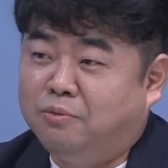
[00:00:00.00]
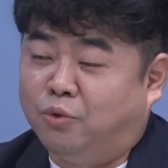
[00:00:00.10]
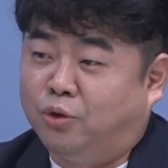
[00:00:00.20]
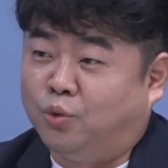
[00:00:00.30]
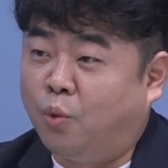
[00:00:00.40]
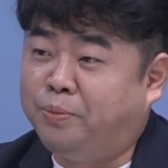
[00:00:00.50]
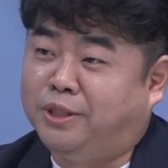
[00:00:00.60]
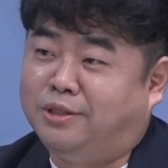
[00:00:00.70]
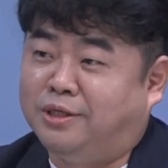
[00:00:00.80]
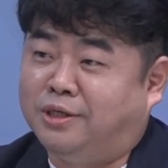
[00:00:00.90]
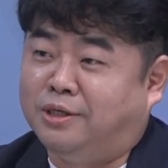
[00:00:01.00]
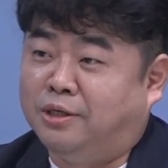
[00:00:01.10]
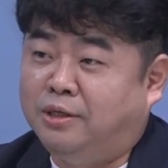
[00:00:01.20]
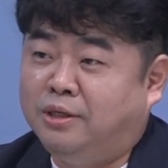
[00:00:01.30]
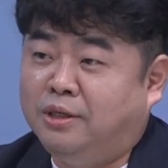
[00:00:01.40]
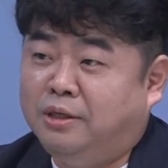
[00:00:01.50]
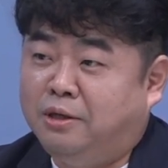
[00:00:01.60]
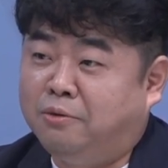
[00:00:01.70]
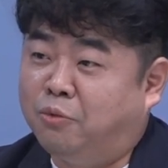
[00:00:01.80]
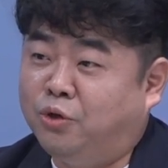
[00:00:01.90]
뭐 이런 높이뛰기
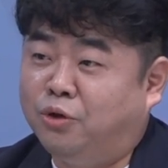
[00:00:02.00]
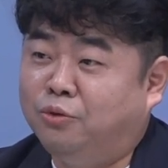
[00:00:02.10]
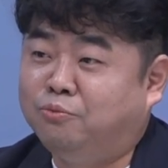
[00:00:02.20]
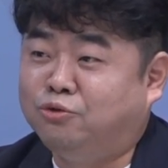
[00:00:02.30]
예, 뭐 이런